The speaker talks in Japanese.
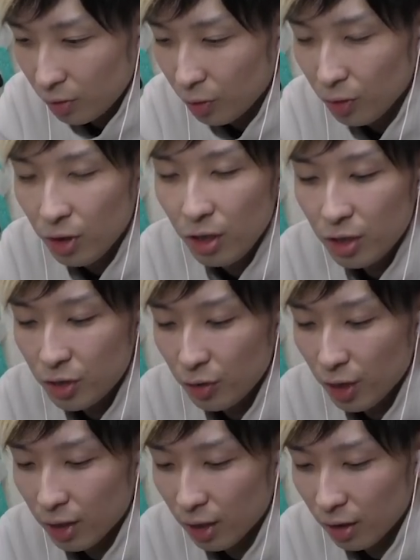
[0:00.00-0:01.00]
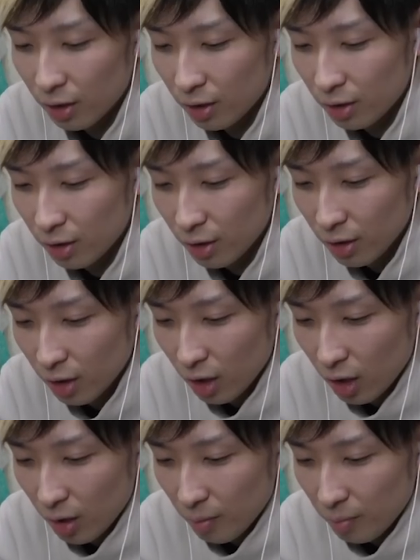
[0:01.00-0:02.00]
時にそなた、
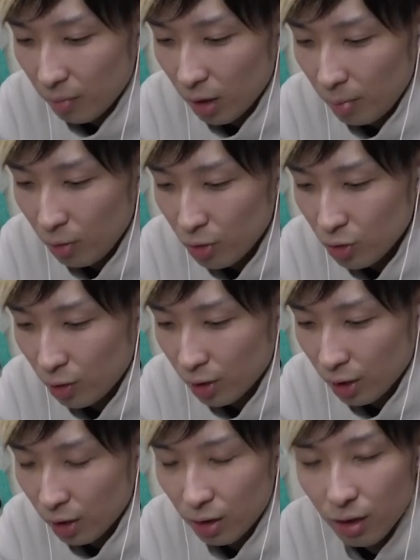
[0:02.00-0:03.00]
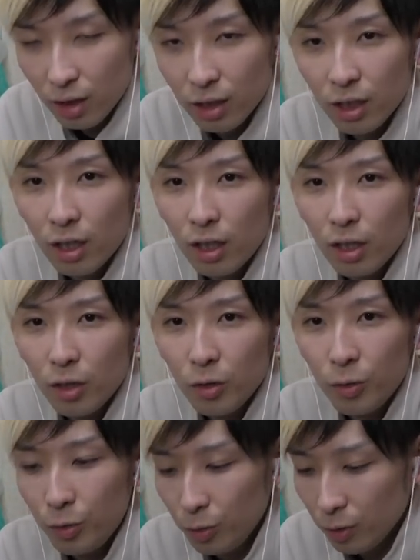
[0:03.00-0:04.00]
幻の刀、
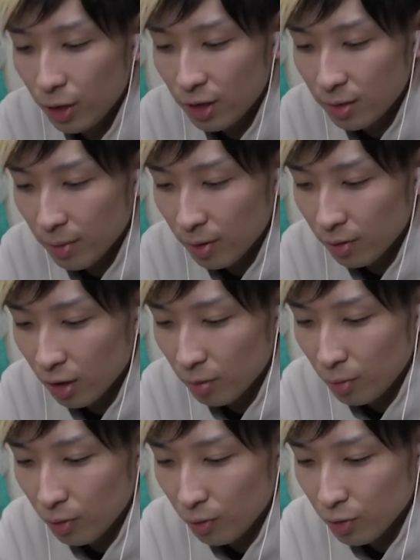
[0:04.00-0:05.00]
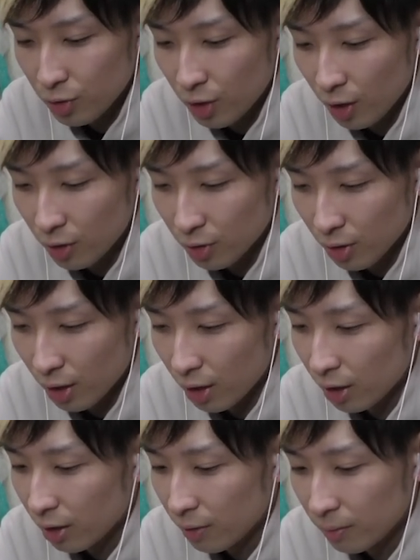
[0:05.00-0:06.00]
風月丸なるものを知っているそうだ
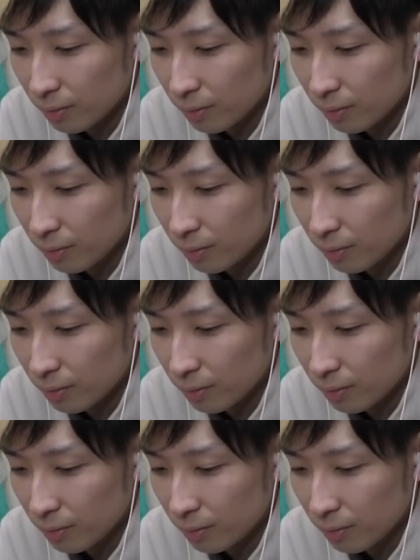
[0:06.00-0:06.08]
な。